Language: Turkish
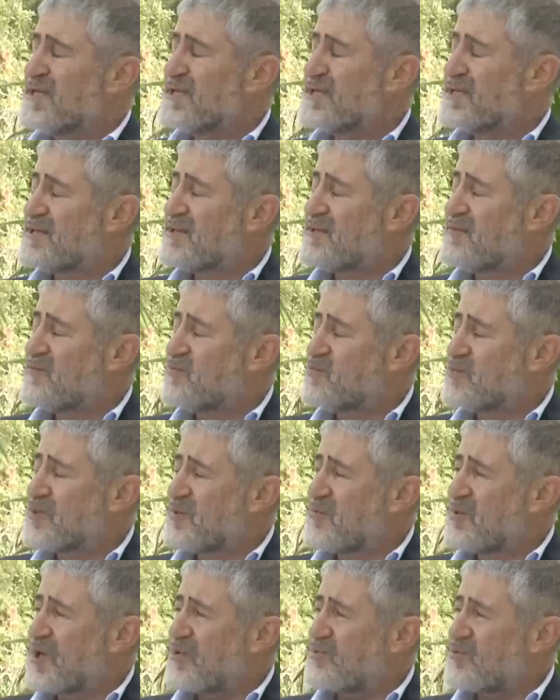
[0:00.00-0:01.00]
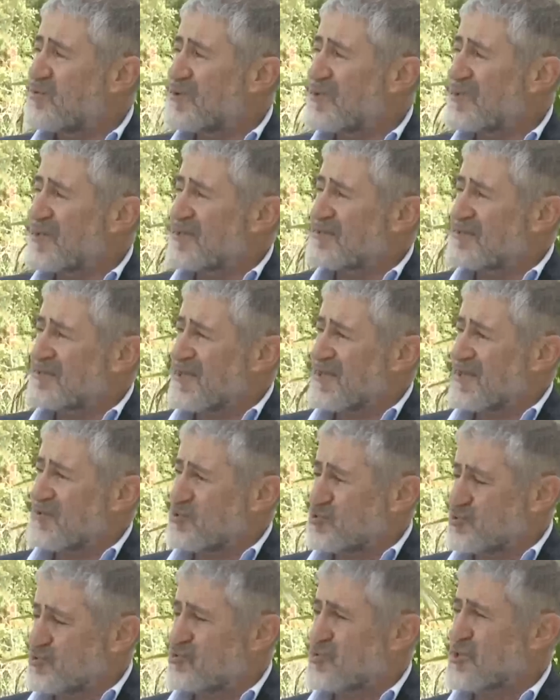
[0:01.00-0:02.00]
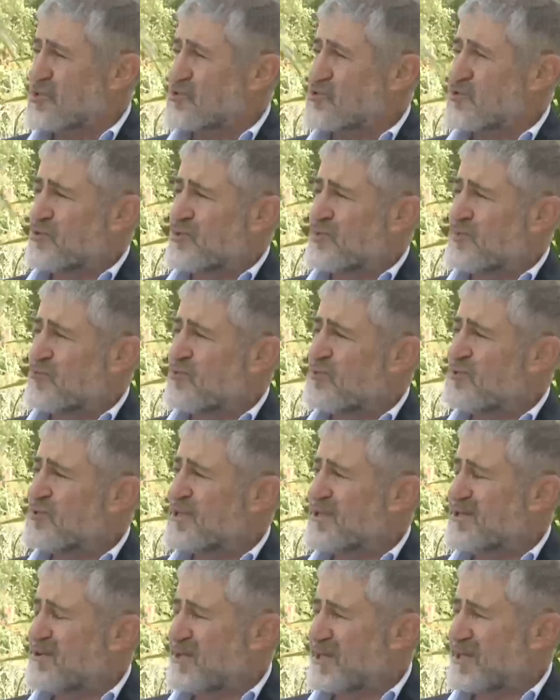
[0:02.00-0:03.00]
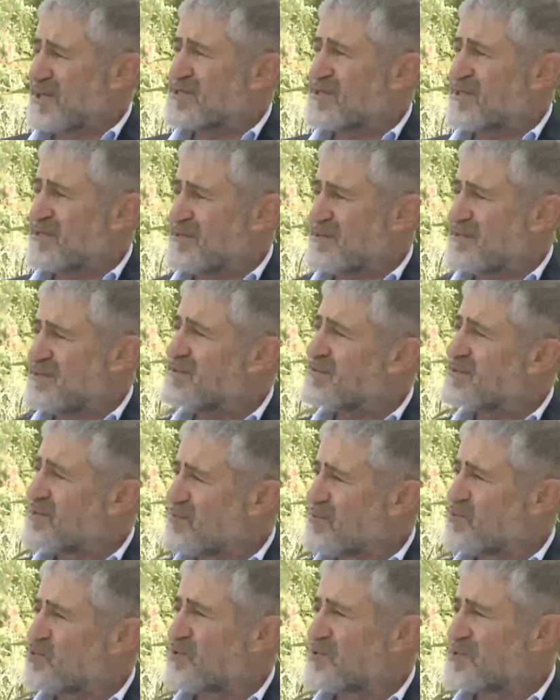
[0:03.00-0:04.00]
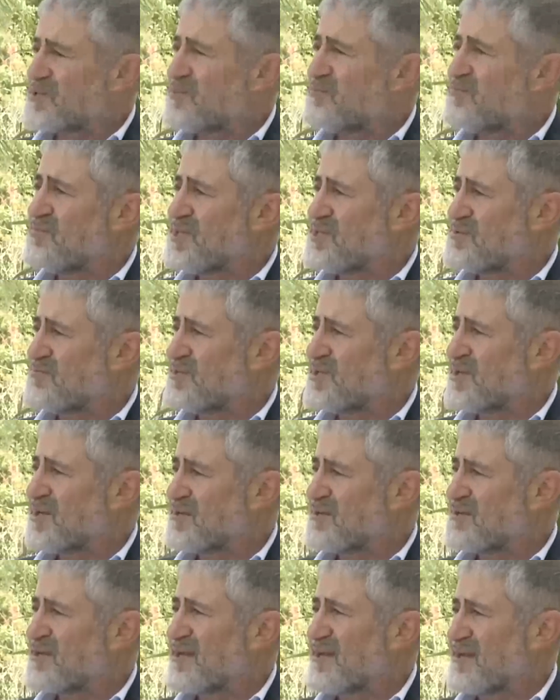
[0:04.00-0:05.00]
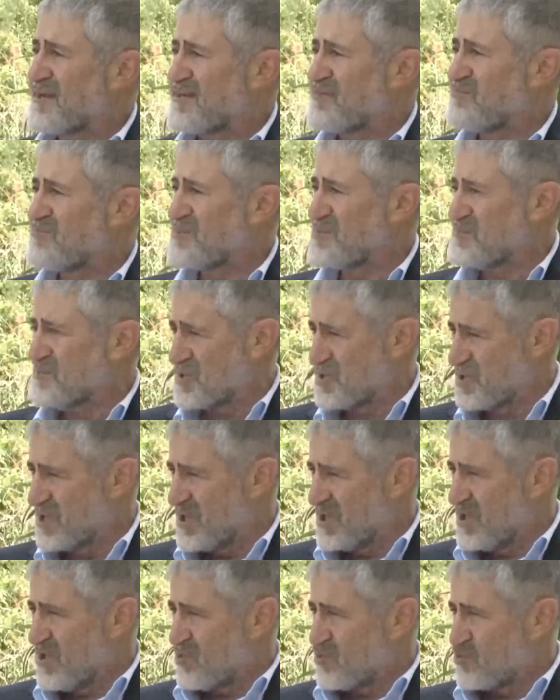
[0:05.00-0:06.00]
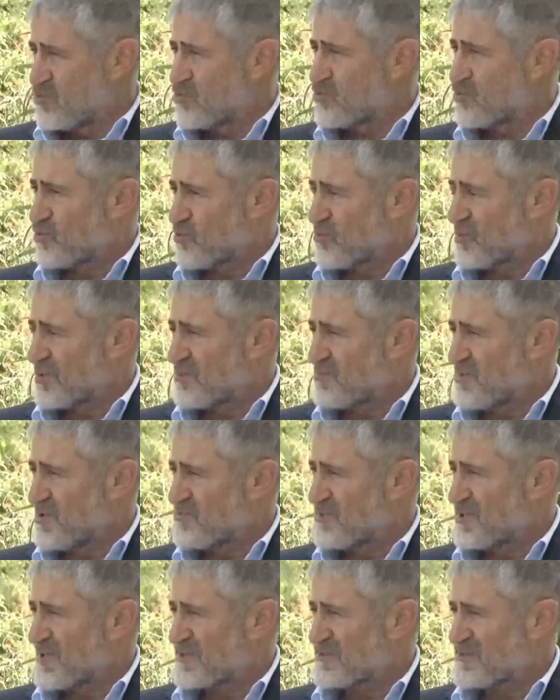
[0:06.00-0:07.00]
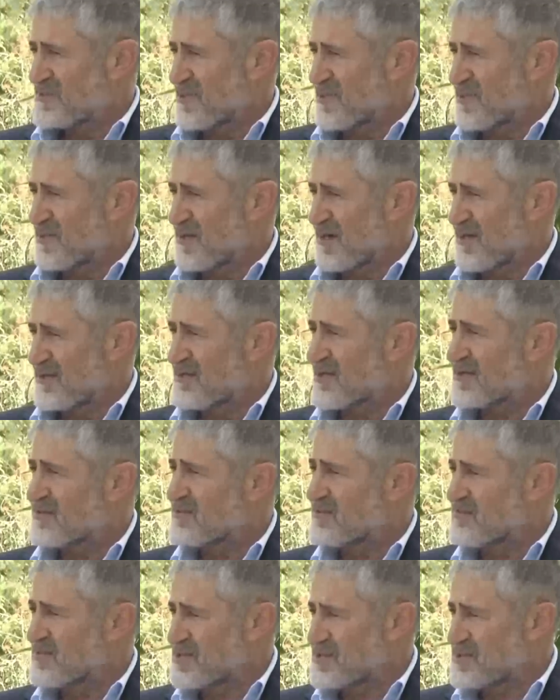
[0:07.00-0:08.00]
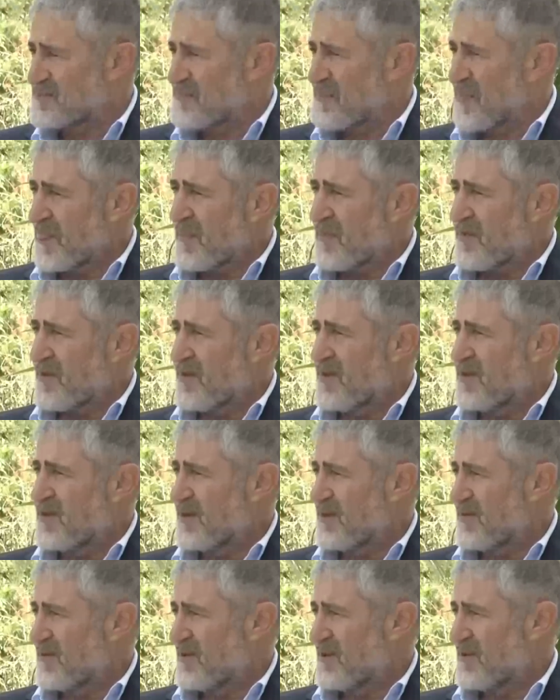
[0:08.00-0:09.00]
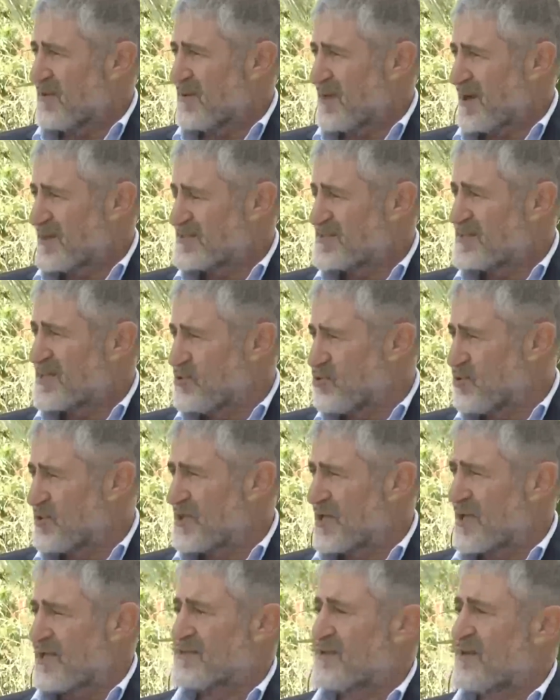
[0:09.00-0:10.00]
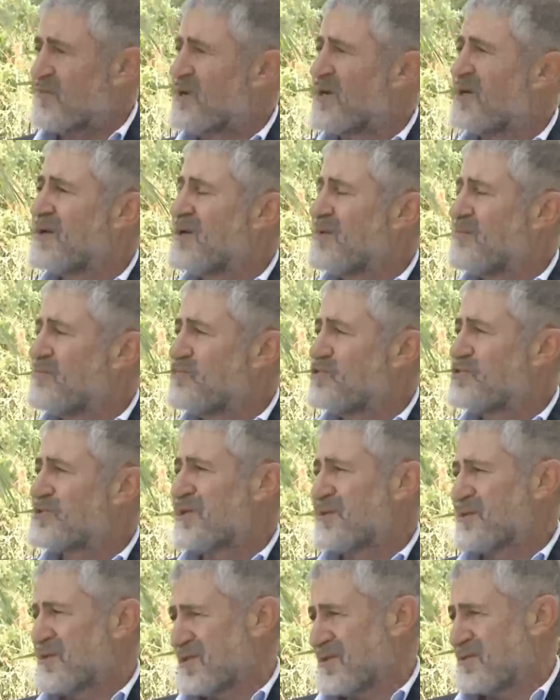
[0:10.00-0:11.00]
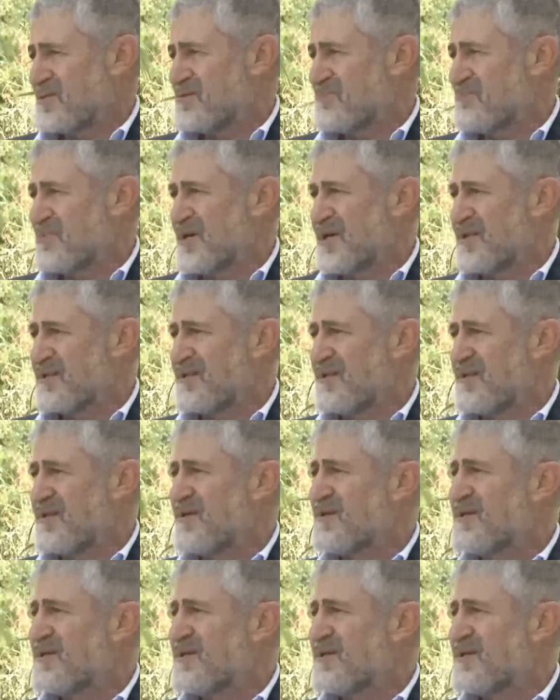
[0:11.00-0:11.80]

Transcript: E, buna bağlı olarak da şunu da söyleyeyim. Geçen yıl tabii 95 milyar liraya yakın biz bir kur korumalı mevduattan kaynaklı bir e, e, hazine yük geldi. Ama bu çeyrek itibariyle